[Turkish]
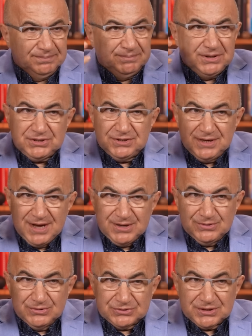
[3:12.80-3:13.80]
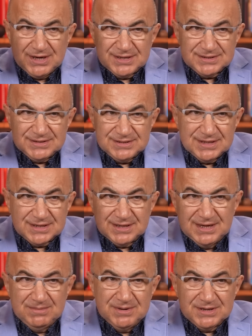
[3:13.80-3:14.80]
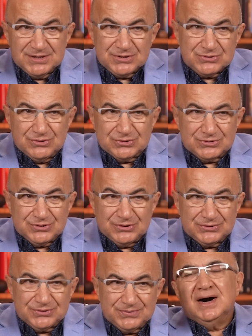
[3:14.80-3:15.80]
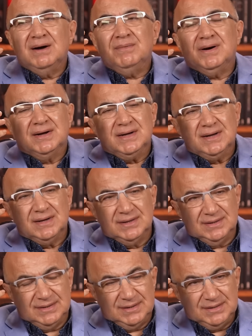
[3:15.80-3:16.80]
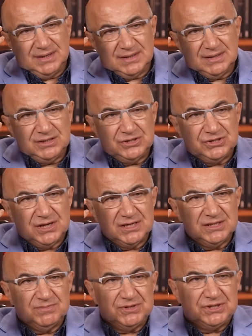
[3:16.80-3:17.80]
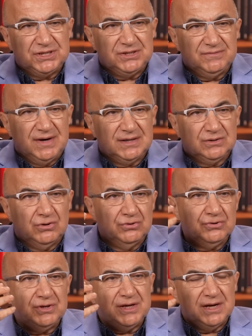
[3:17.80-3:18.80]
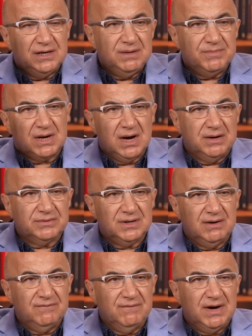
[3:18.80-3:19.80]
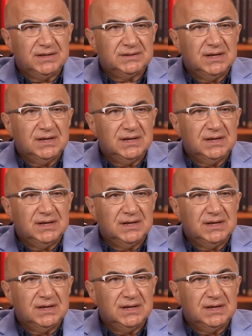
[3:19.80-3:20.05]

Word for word: Peşinden koşarsınız yakalamanız çok zor. Ama e, yakalayacağınız bir şey var. Onun yerine bir kavram var.